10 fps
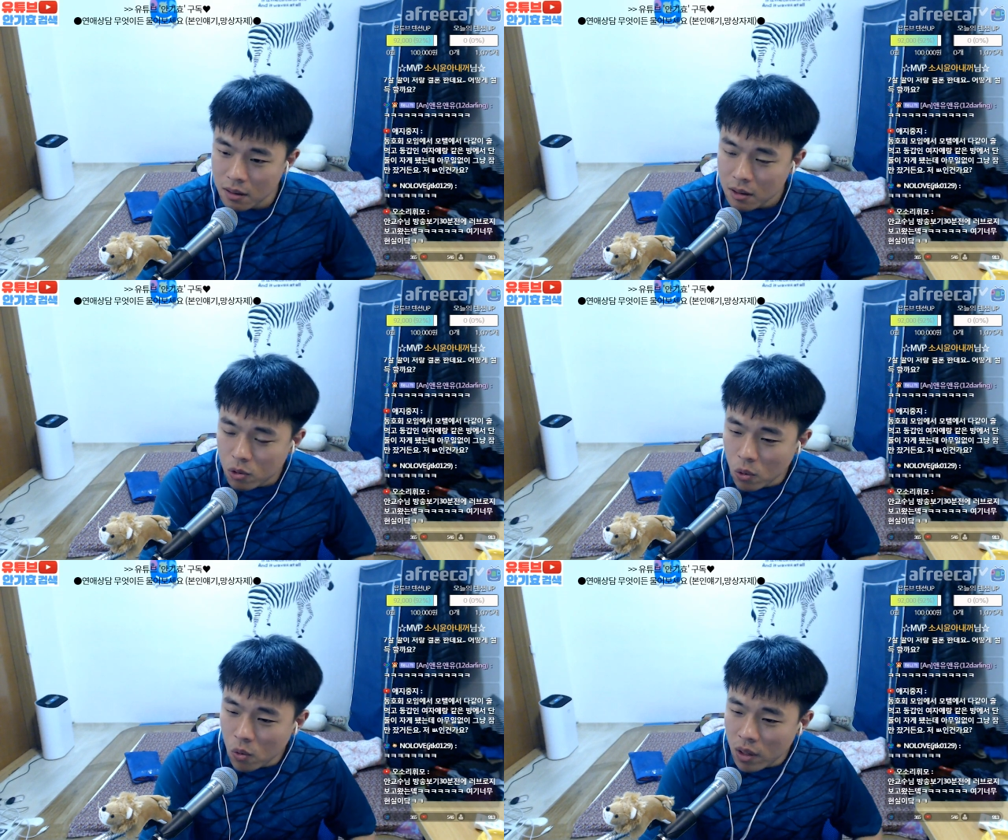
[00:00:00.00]

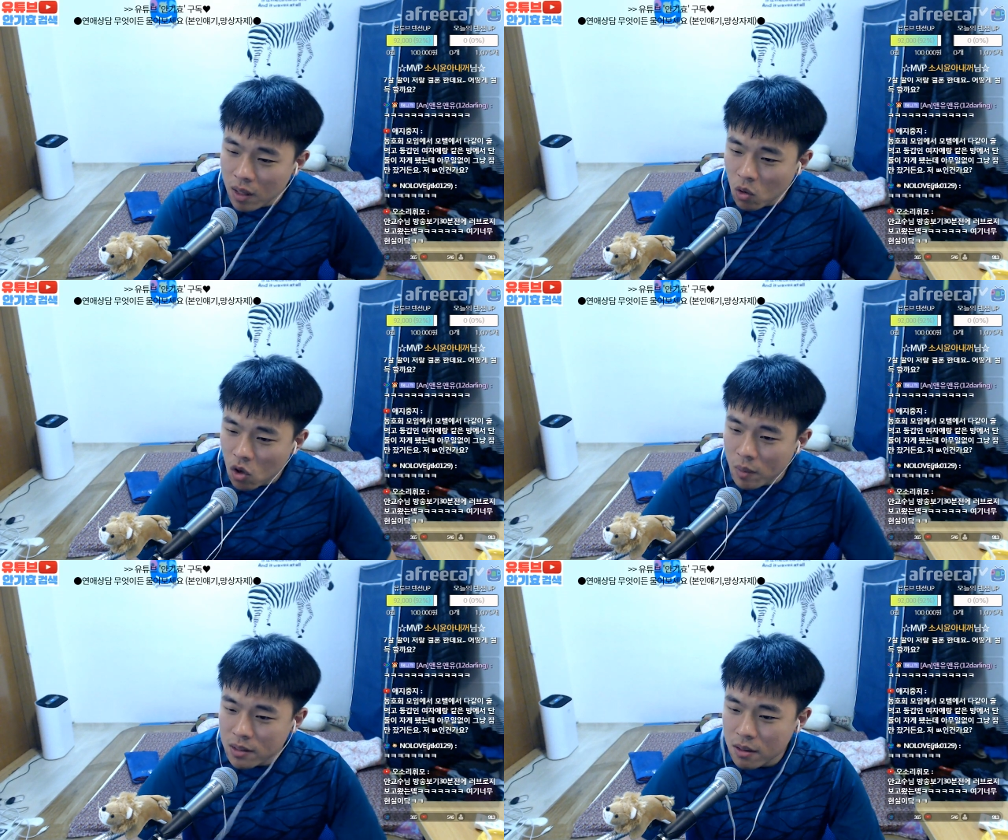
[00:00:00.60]
동호회
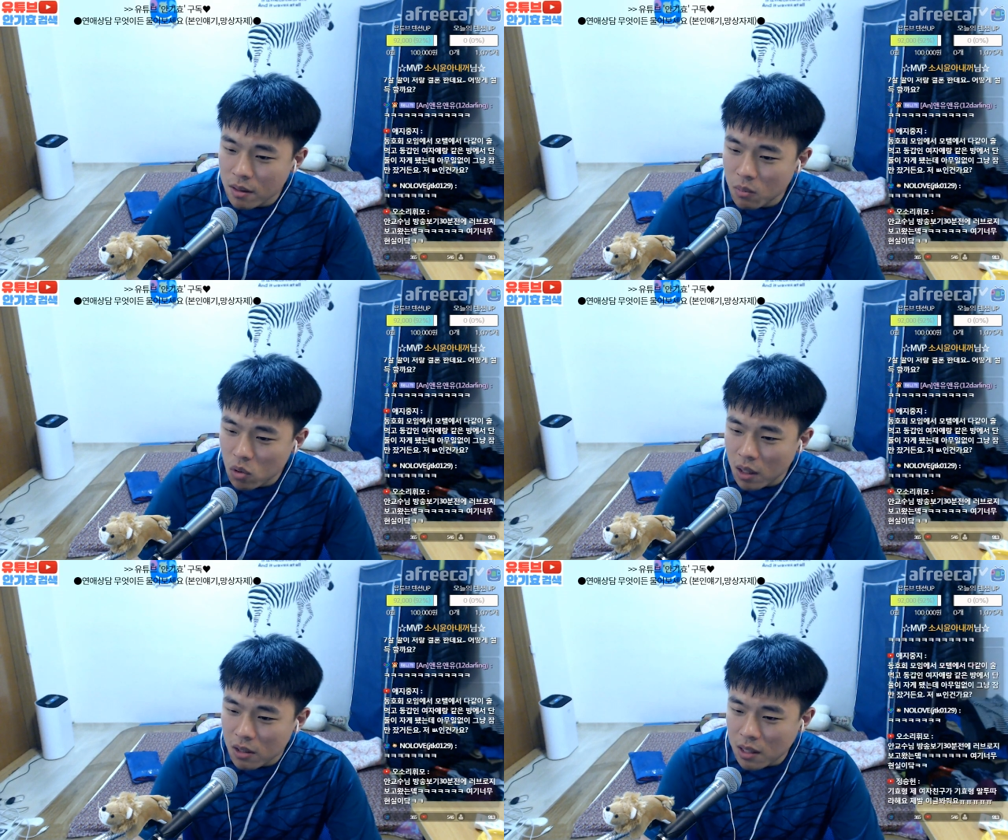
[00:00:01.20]
모임에서
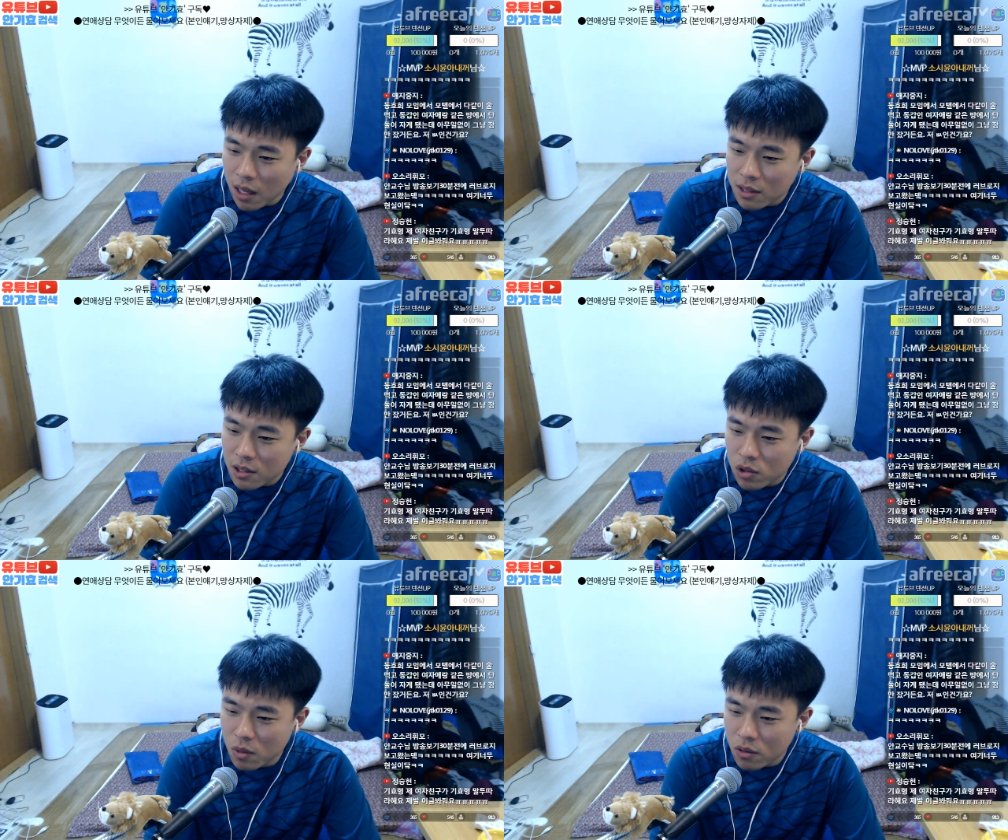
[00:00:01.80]
모텔에서 다
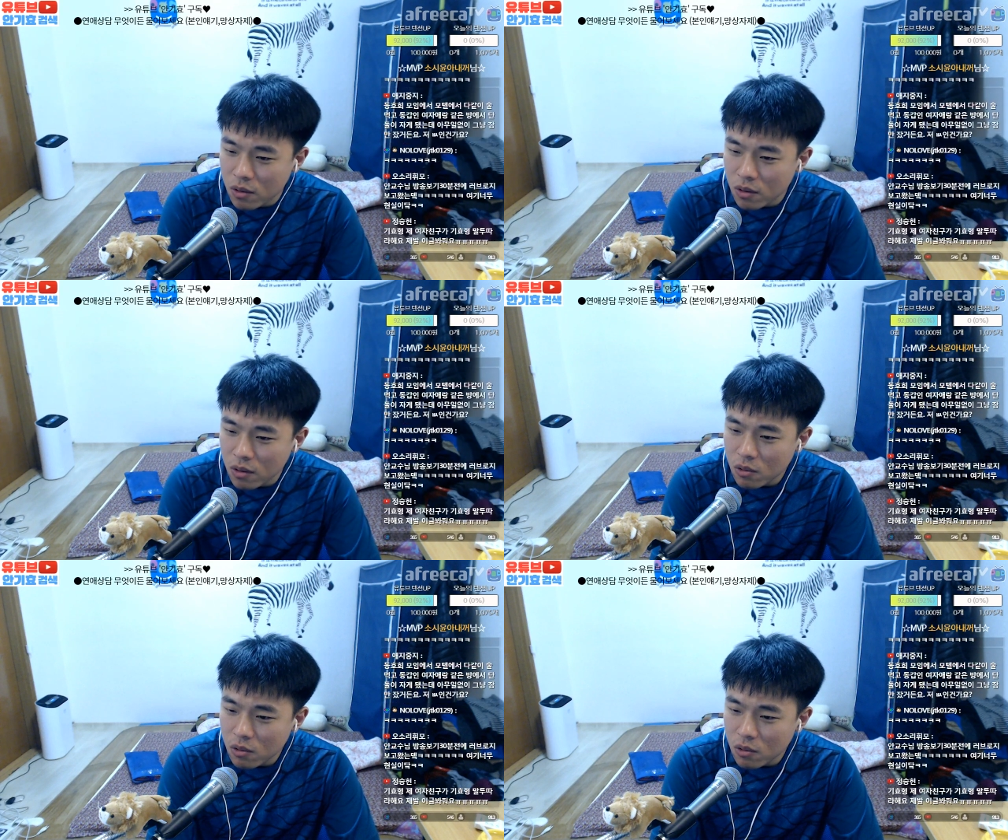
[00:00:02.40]
같이 술 먹고